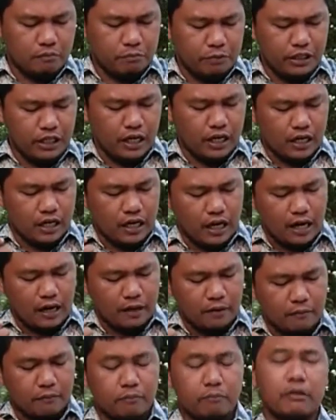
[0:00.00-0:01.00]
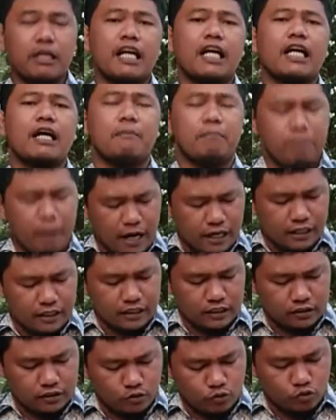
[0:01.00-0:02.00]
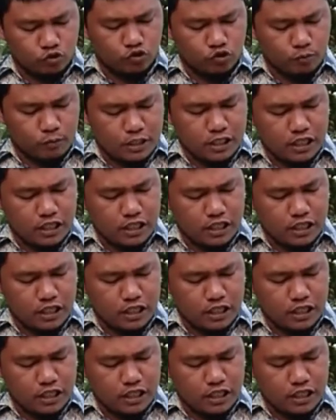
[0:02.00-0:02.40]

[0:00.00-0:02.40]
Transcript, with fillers: Biarlah mereka bangkit untuk